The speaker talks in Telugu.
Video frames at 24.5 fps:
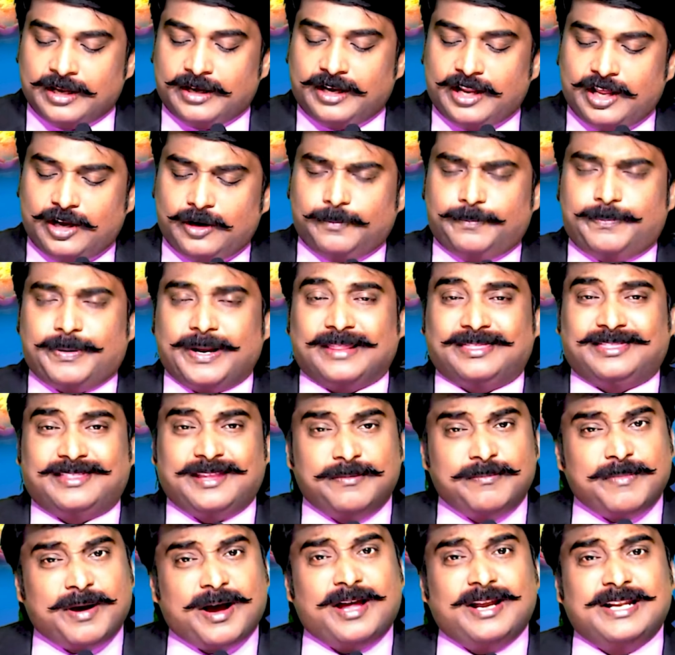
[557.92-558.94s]
నేను
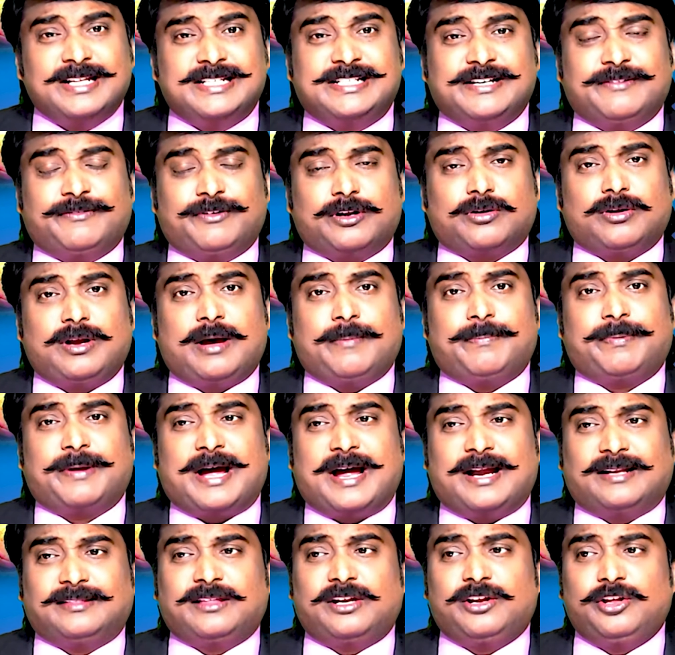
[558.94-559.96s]
బ్రతిమాలి చివరకు నా
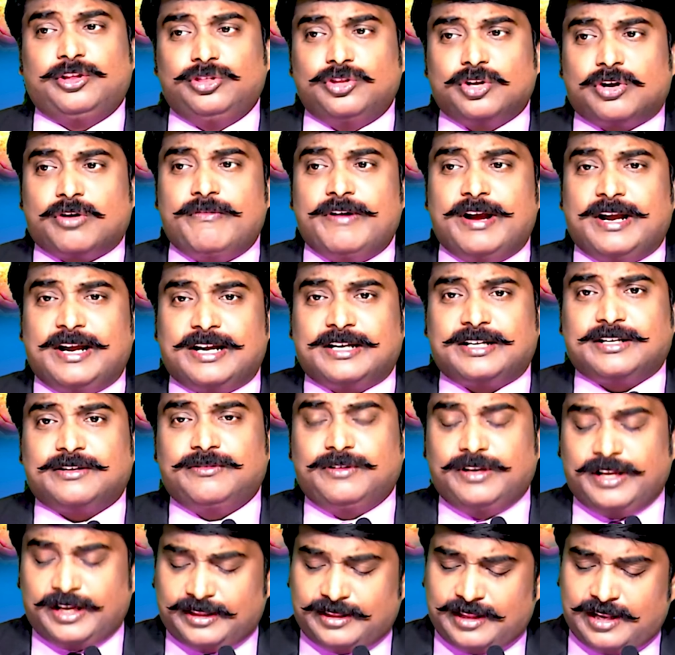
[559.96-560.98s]
ప్రార్థన ఎందుకు వెళ్ళటం
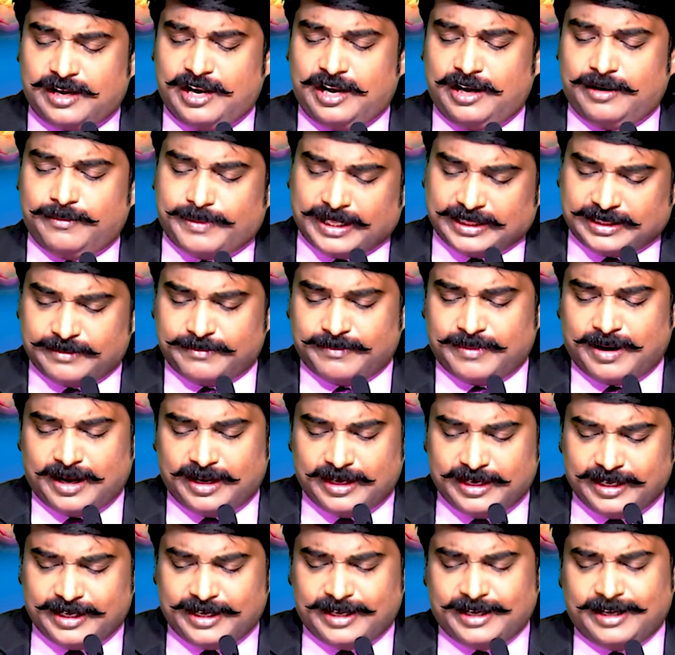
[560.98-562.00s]
లేదని నేను
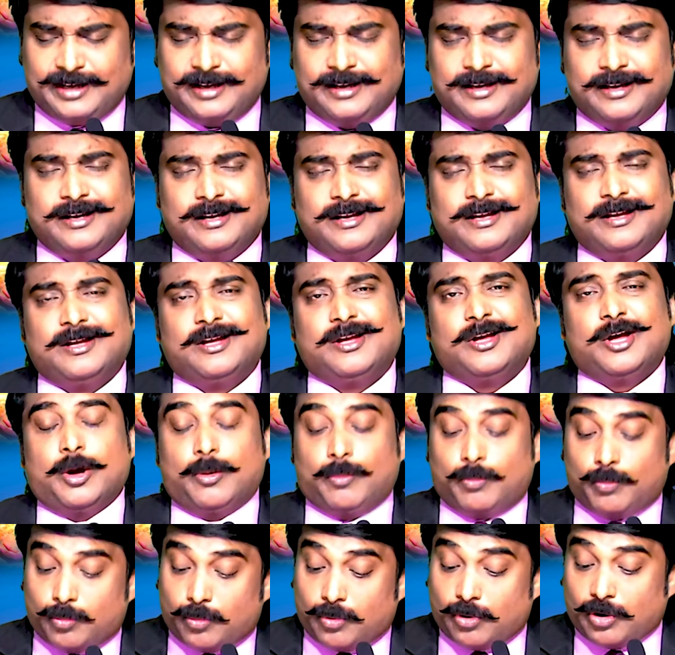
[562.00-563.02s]
బ్రతిమాలి
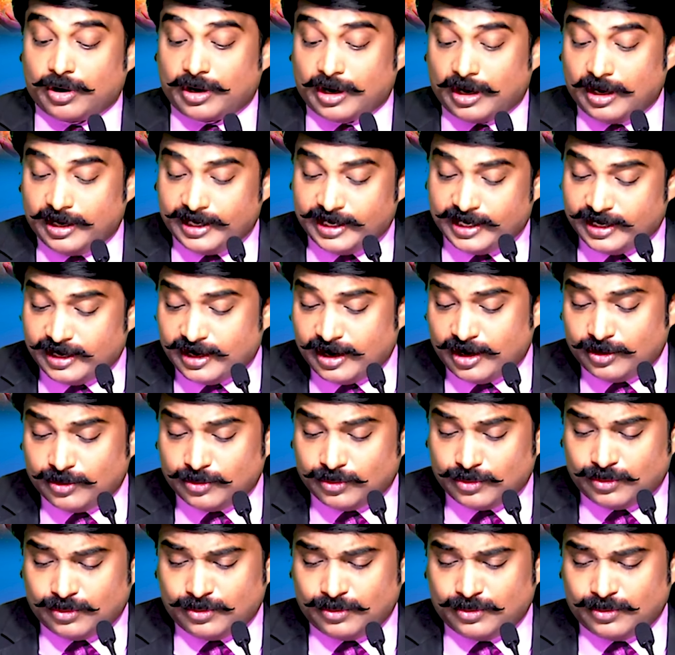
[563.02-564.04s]
మొరలిడినను